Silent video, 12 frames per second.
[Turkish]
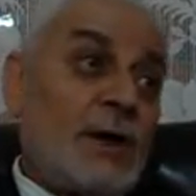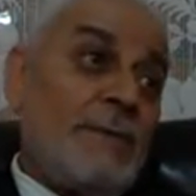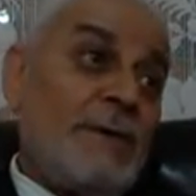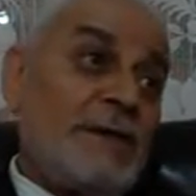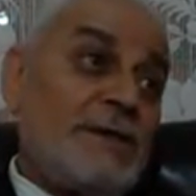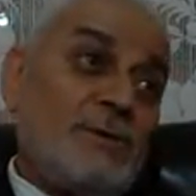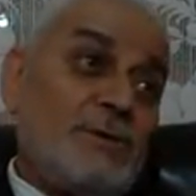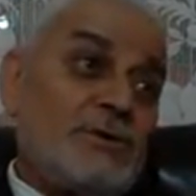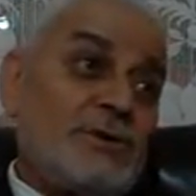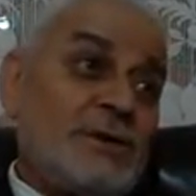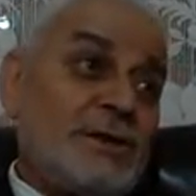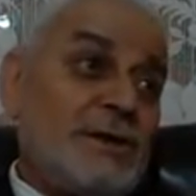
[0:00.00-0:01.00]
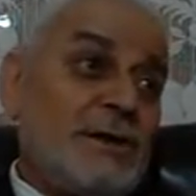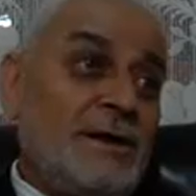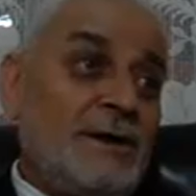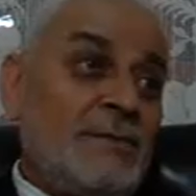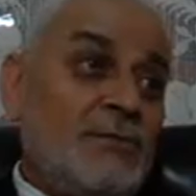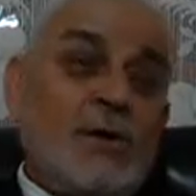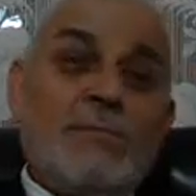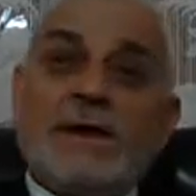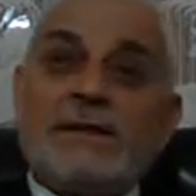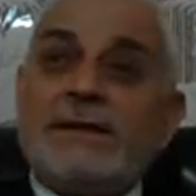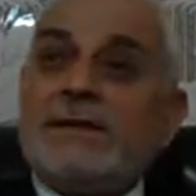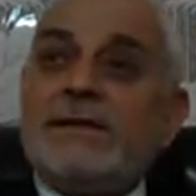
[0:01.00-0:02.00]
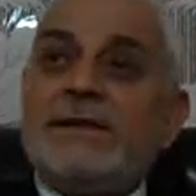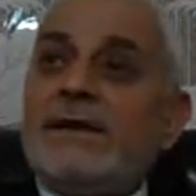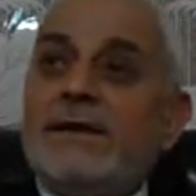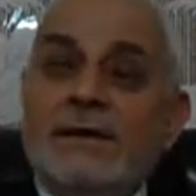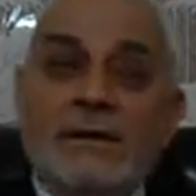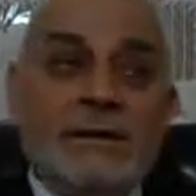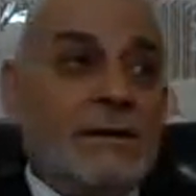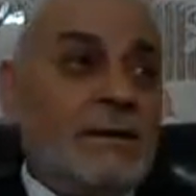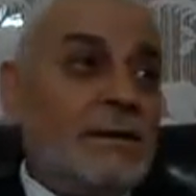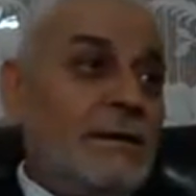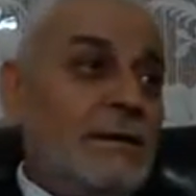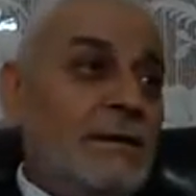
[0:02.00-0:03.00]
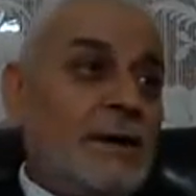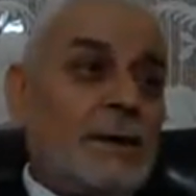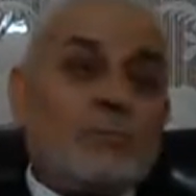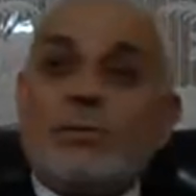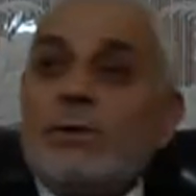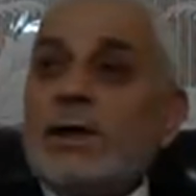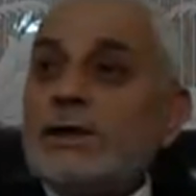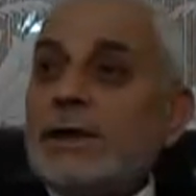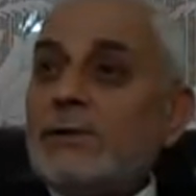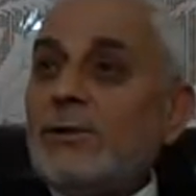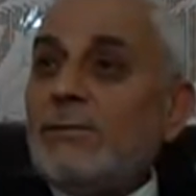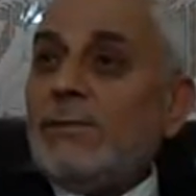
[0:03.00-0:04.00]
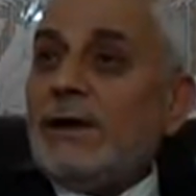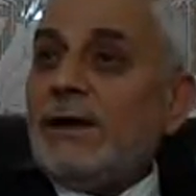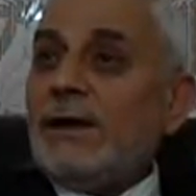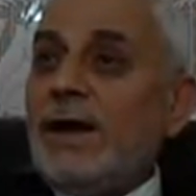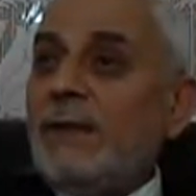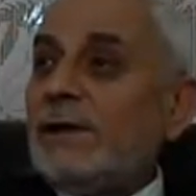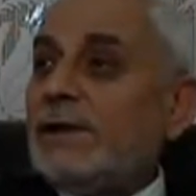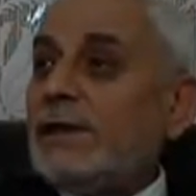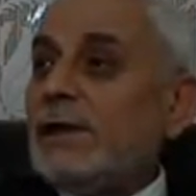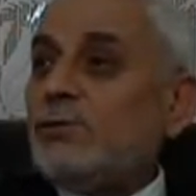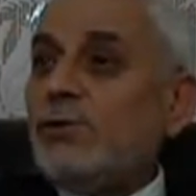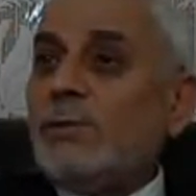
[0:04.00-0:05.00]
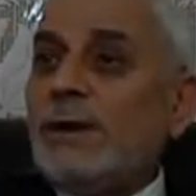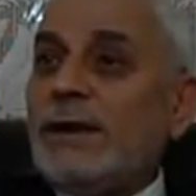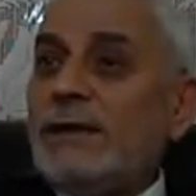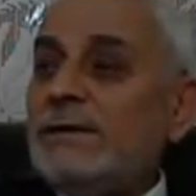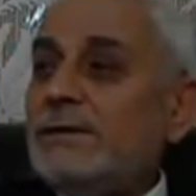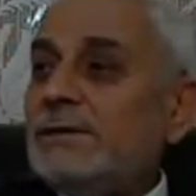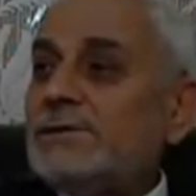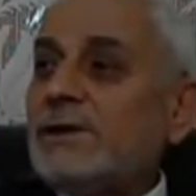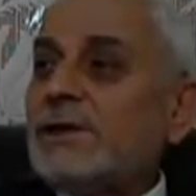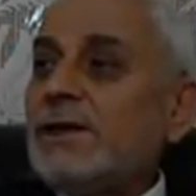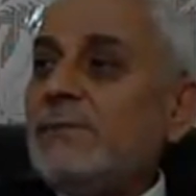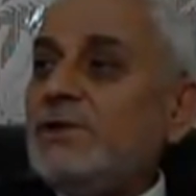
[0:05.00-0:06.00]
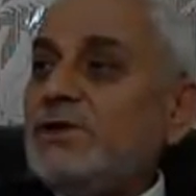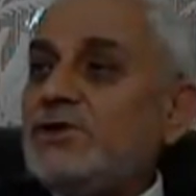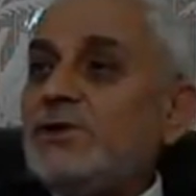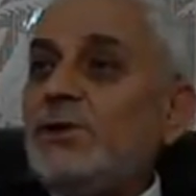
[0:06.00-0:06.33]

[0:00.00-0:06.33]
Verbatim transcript: Göremedi de onun için. Muhammed de dedi Abdullah'tan olma, Amine'den doğma sıradan bir